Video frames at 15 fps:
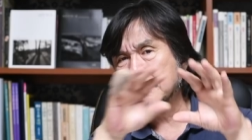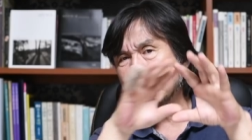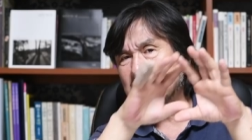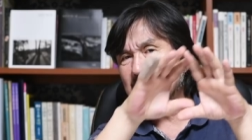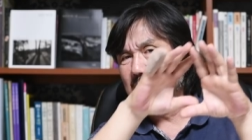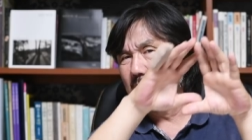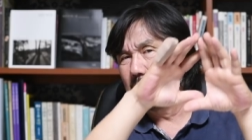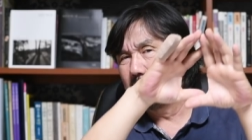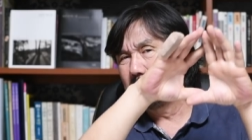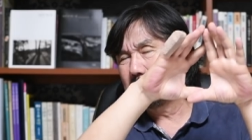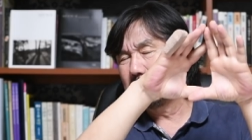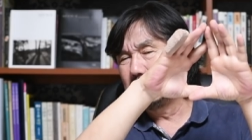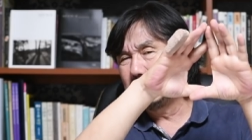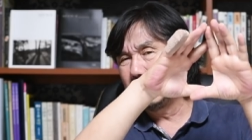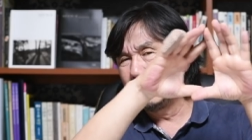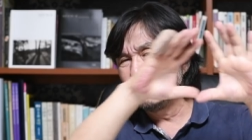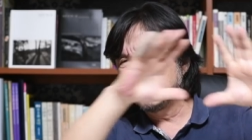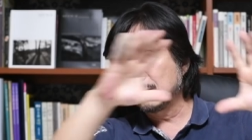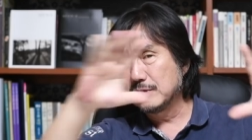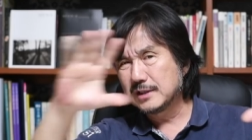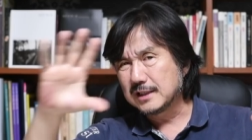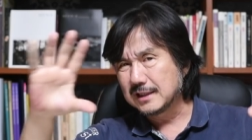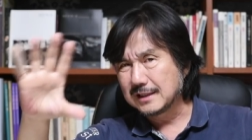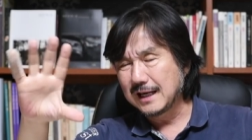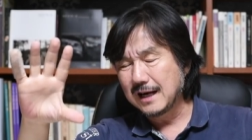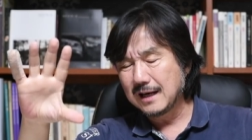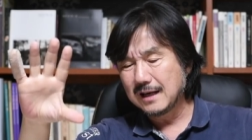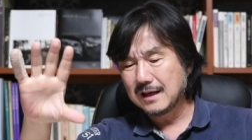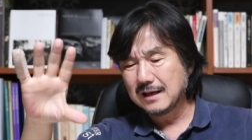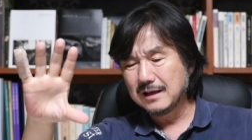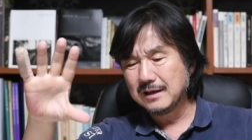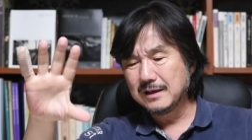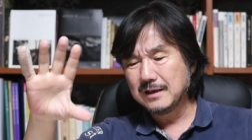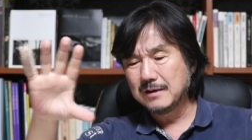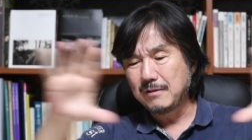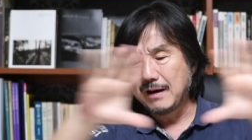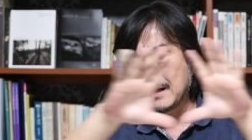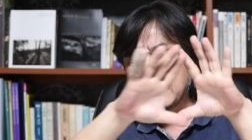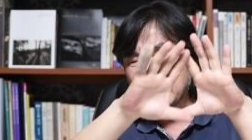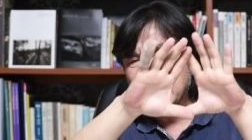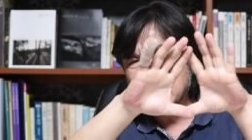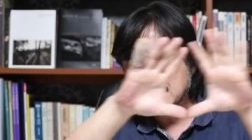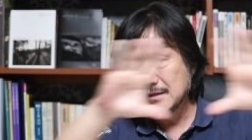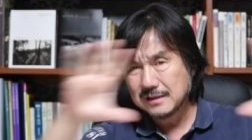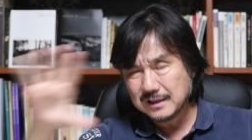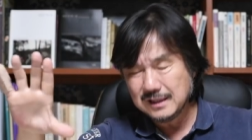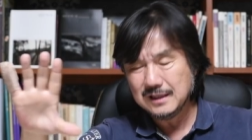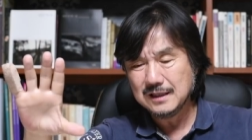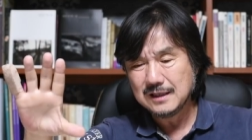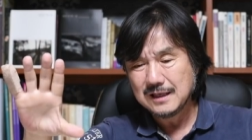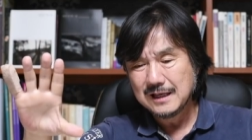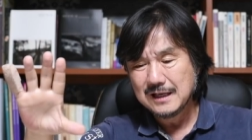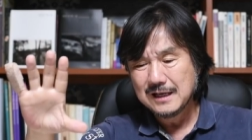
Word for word: 시각을 전체를 보는 시각의 화각의 크기,